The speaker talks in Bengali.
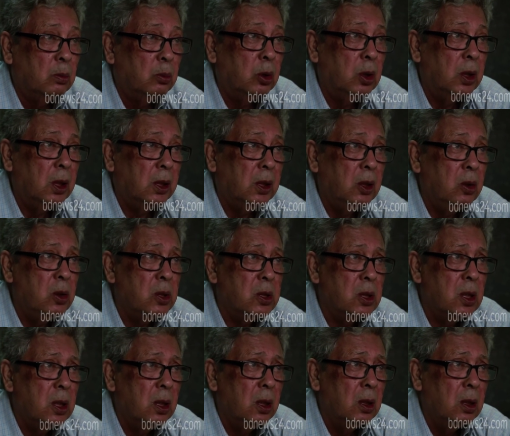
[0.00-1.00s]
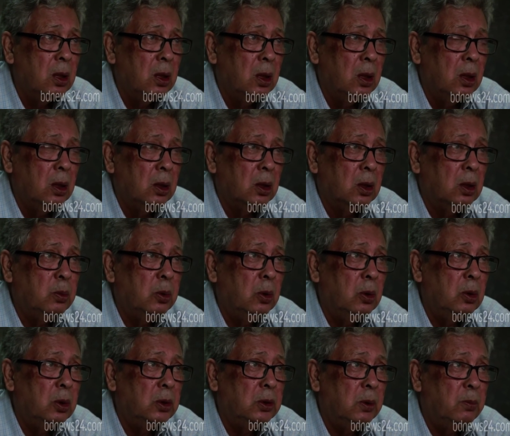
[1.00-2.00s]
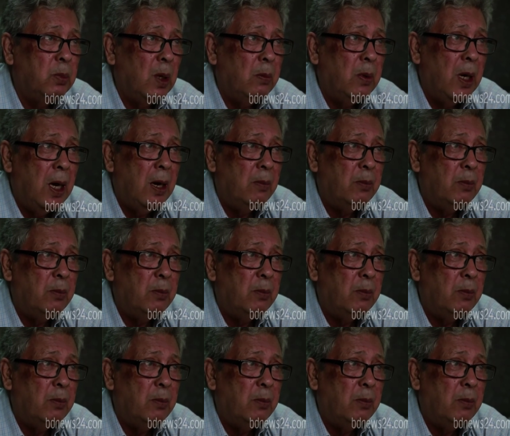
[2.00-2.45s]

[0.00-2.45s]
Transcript: বললাম কী হয়েছে তো বললো যে বাবা